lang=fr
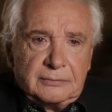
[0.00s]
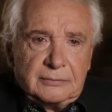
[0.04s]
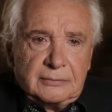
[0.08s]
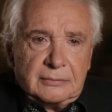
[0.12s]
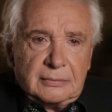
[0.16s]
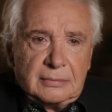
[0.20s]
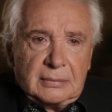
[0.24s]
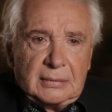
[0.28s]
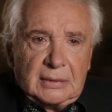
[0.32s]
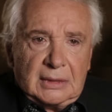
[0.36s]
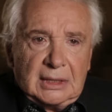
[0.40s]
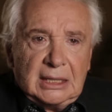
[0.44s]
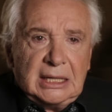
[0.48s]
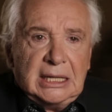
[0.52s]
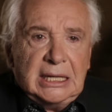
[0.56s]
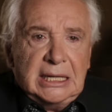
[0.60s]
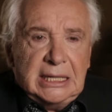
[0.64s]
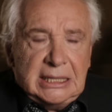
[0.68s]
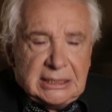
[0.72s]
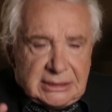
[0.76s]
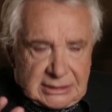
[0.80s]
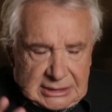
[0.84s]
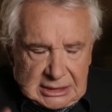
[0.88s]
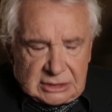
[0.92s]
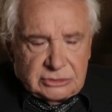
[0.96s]
Brel qui vous
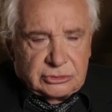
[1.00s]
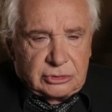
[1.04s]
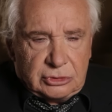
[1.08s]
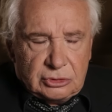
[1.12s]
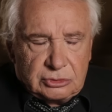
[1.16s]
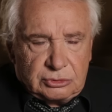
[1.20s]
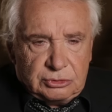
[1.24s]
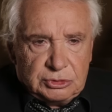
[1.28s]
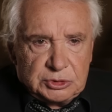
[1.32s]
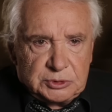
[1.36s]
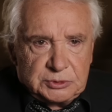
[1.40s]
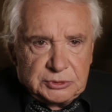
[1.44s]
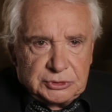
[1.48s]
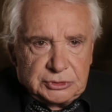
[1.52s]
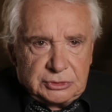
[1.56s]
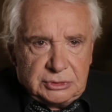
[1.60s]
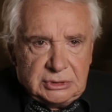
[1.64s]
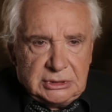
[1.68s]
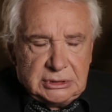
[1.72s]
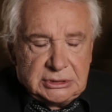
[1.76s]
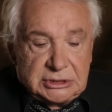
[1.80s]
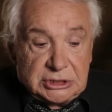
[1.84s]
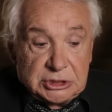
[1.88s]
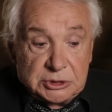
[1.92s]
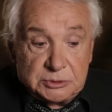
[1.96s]
fait. Et d'un seul coup, je me suis
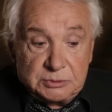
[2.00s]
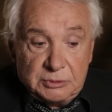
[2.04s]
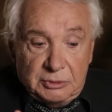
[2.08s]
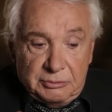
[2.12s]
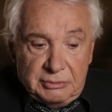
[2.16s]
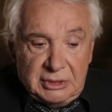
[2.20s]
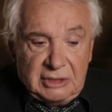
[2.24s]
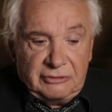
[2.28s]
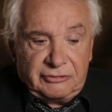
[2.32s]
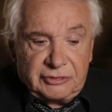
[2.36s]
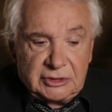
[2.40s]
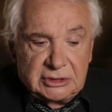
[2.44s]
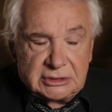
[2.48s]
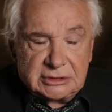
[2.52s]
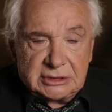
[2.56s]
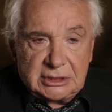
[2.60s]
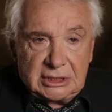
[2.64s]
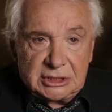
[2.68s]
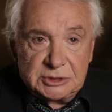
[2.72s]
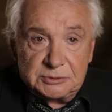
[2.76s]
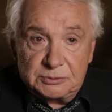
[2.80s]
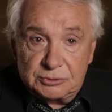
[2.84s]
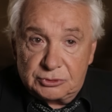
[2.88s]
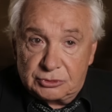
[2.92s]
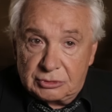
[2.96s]
dit, si je me mets à faire
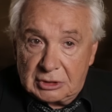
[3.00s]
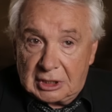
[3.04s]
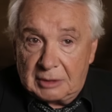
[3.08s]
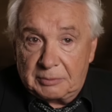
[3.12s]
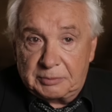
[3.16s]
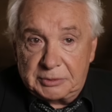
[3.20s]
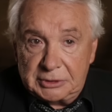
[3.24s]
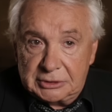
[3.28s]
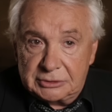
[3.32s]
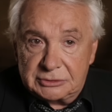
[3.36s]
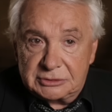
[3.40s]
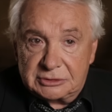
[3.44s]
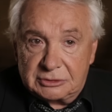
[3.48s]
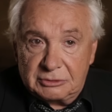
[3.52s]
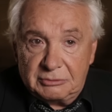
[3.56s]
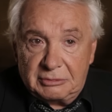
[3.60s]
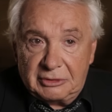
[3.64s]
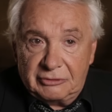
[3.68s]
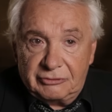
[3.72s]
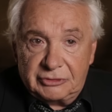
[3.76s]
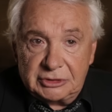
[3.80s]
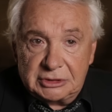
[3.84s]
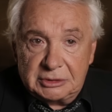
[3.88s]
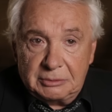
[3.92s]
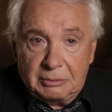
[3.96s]
ça, je me suis rappelé de ce que
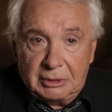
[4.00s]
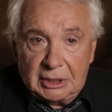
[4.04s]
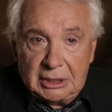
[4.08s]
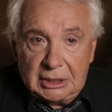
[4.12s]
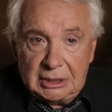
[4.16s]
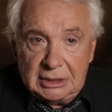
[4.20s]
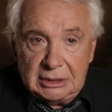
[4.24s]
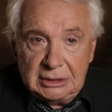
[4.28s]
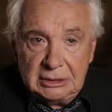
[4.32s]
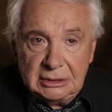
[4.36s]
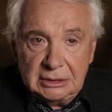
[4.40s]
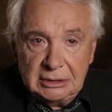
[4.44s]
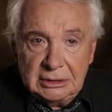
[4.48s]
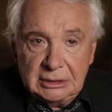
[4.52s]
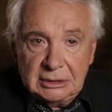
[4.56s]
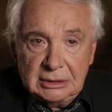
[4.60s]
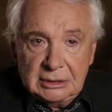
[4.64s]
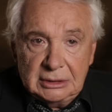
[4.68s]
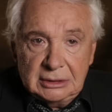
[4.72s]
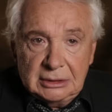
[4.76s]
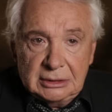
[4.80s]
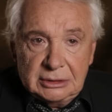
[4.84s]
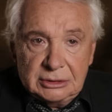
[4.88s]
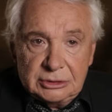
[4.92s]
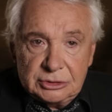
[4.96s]
m'avait dit Brel,
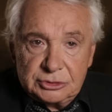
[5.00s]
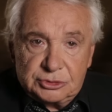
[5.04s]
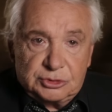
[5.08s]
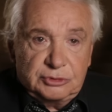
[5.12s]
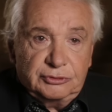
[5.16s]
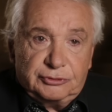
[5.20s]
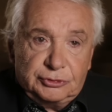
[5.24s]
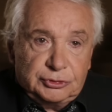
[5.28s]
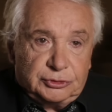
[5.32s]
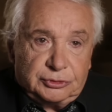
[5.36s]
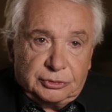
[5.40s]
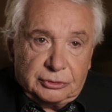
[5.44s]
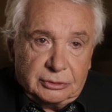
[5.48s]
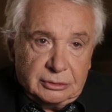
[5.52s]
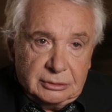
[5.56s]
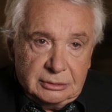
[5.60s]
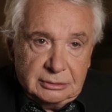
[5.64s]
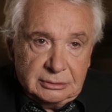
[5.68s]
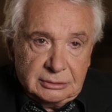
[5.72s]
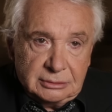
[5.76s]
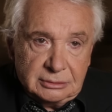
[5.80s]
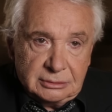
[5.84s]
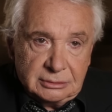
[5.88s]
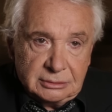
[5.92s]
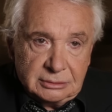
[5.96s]
je suis foutu.
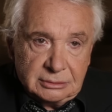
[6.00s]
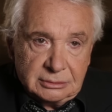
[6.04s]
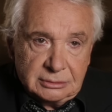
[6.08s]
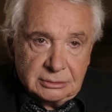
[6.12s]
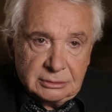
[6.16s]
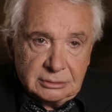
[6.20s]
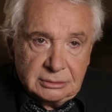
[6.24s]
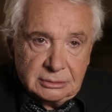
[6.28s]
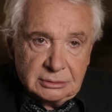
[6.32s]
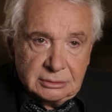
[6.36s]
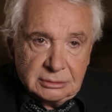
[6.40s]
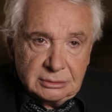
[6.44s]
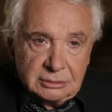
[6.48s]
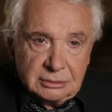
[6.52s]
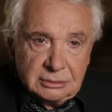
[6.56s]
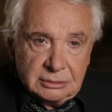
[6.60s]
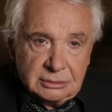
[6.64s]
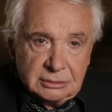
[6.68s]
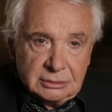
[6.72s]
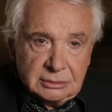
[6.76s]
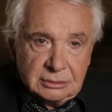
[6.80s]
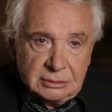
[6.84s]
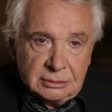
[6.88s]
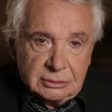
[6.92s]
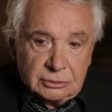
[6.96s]

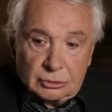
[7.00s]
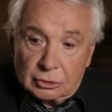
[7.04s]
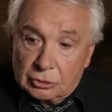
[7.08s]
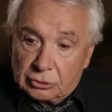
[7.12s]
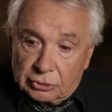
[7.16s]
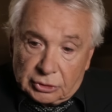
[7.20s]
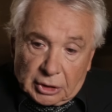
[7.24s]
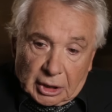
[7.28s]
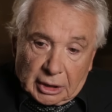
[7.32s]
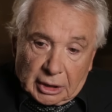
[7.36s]
Donc on